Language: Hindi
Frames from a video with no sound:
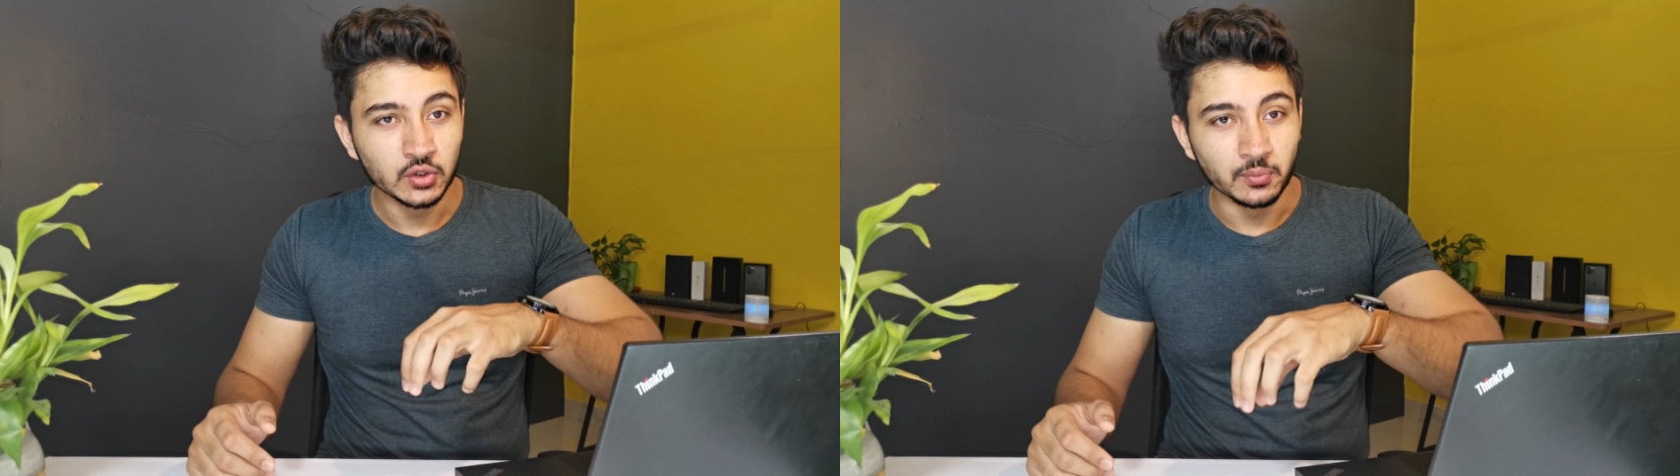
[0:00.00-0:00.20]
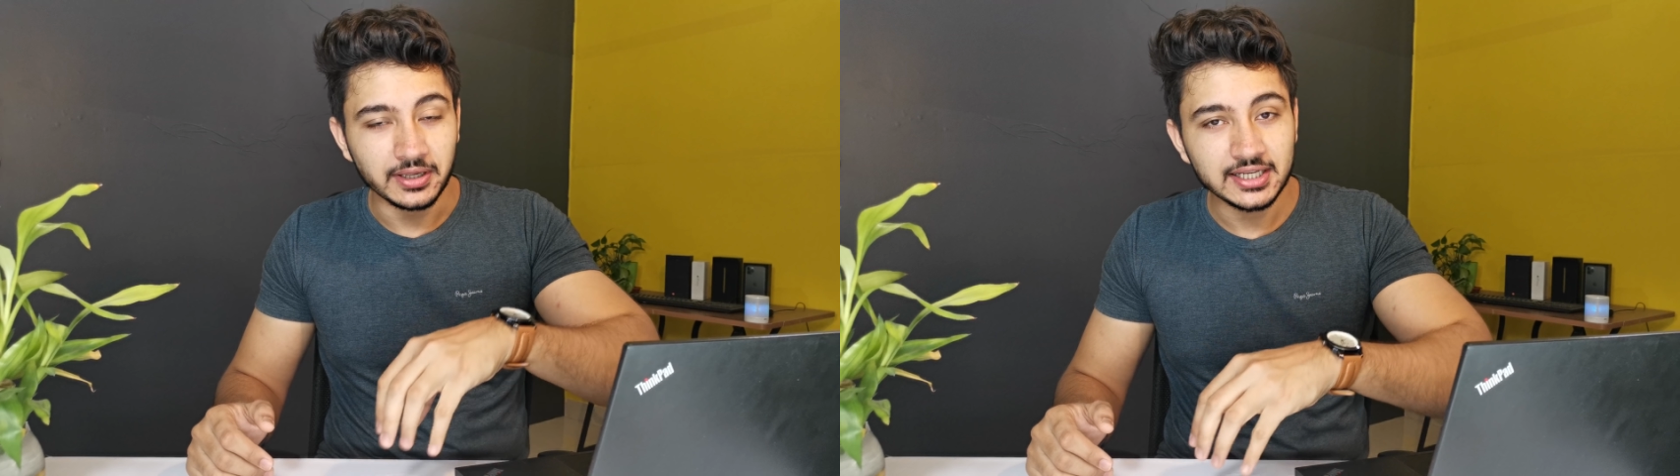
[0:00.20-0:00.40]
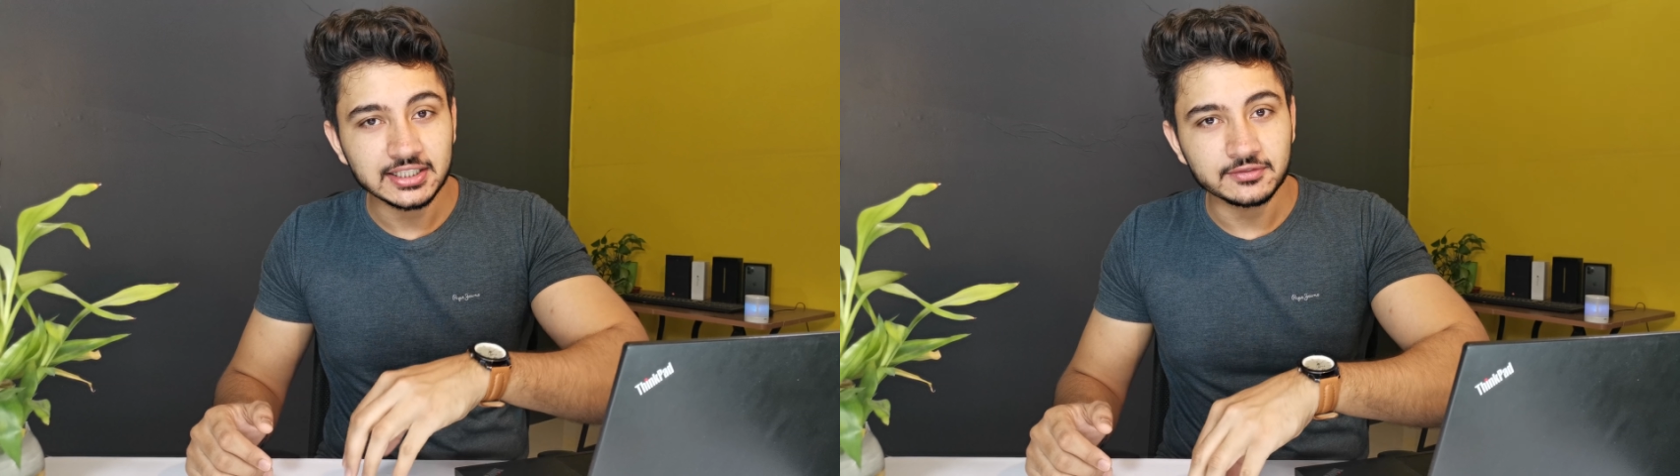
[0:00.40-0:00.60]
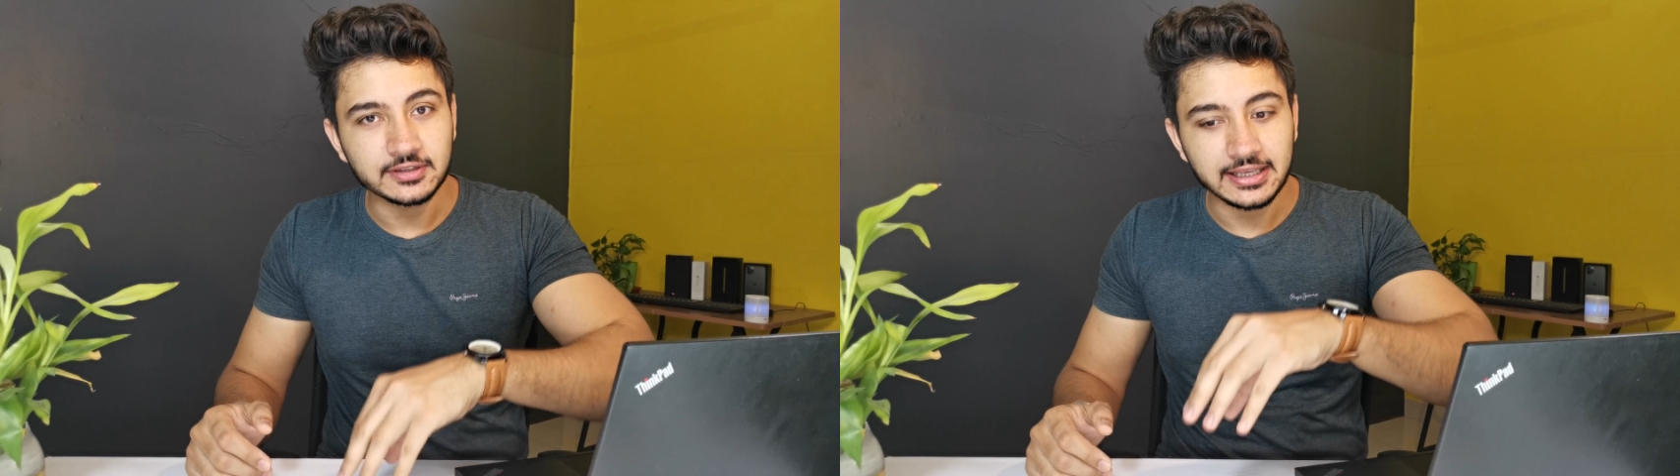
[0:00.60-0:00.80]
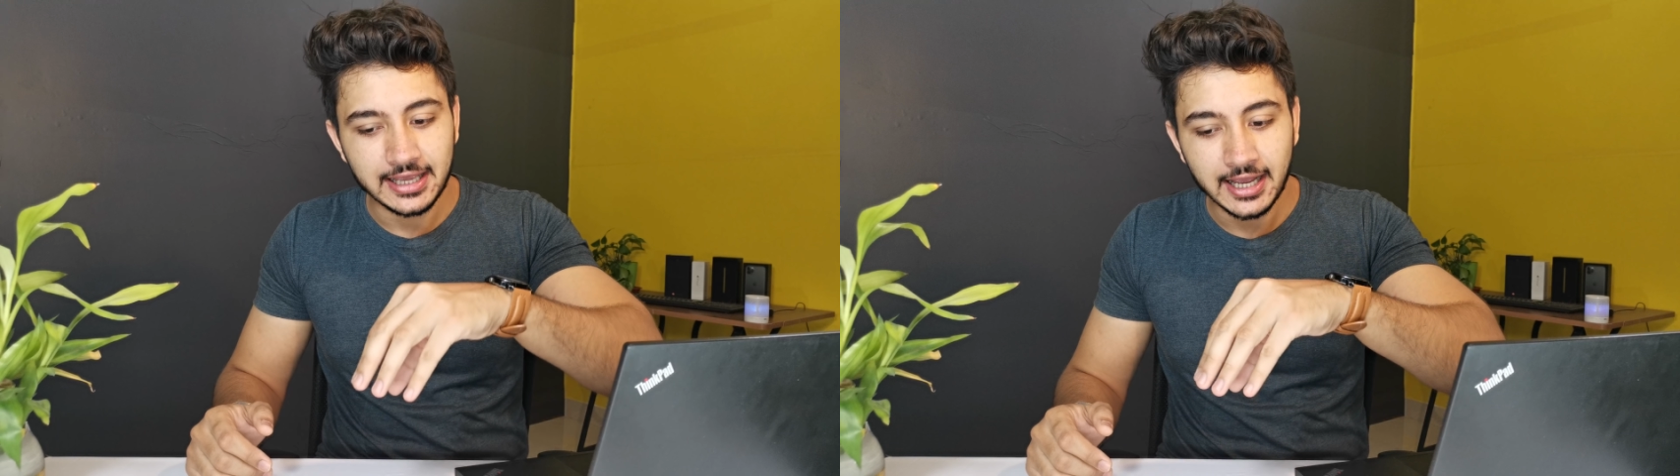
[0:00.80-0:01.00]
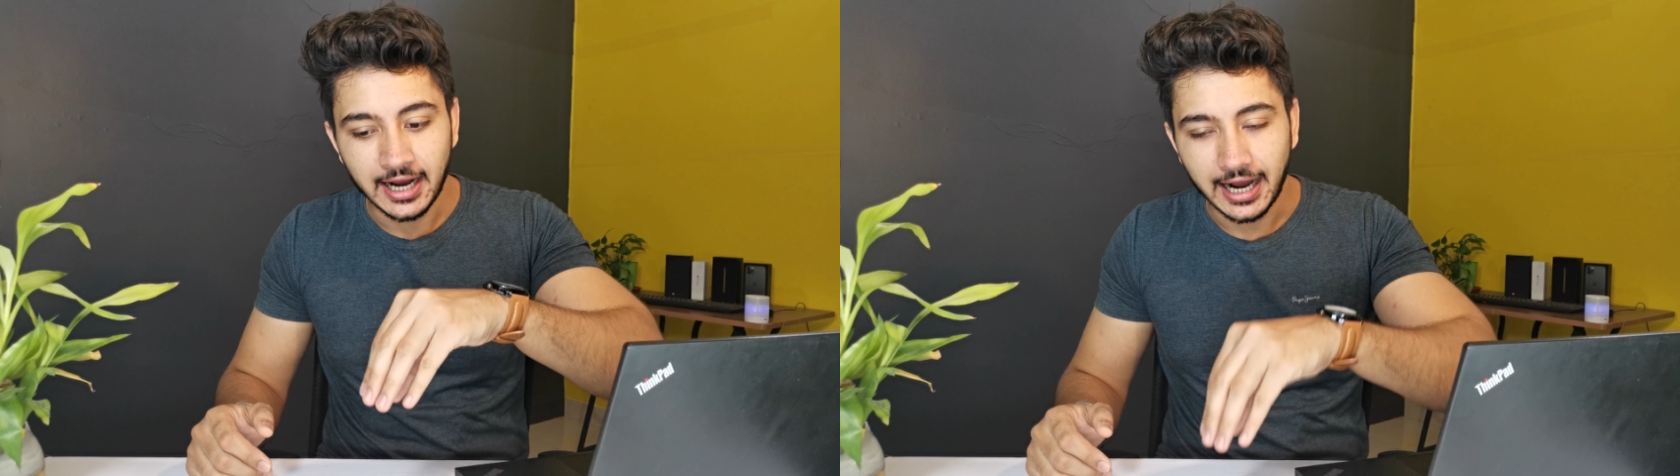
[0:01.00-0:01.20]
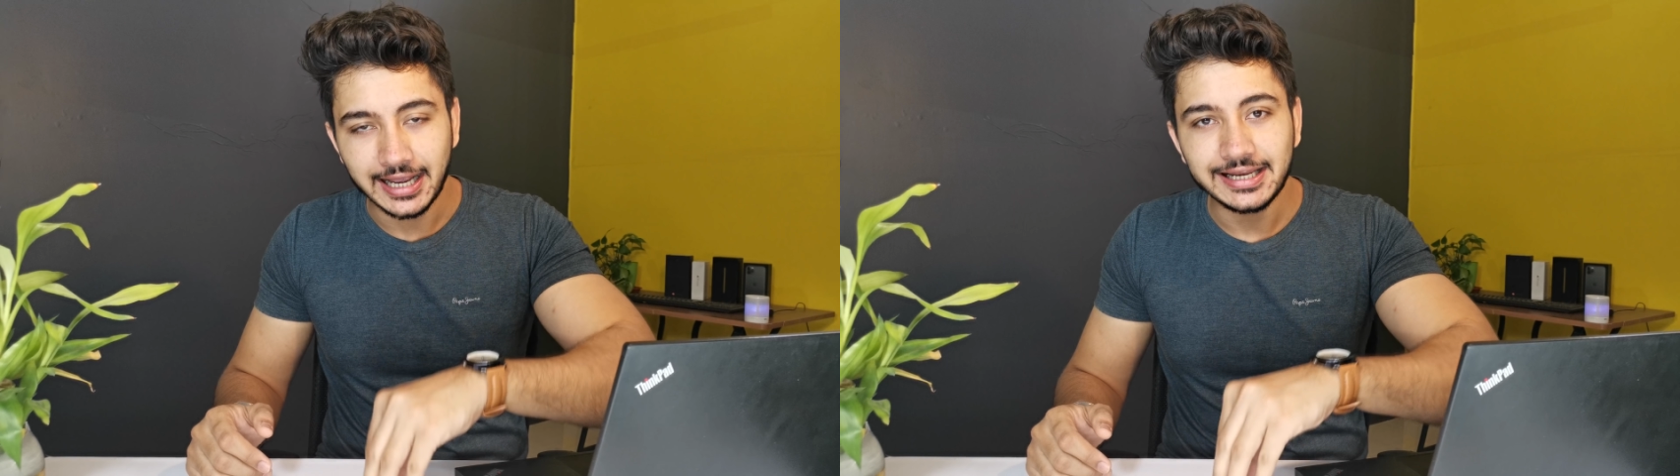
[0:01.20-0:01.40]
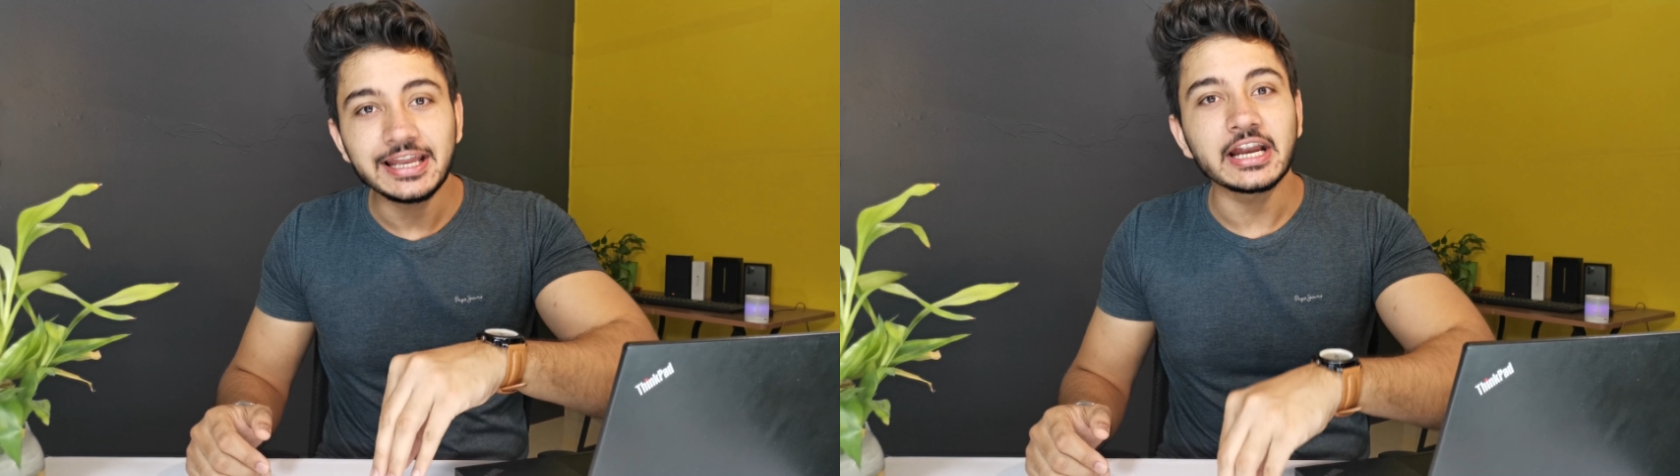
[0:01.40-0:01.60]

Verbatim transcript: तो मेरी तरफ से ये हाईली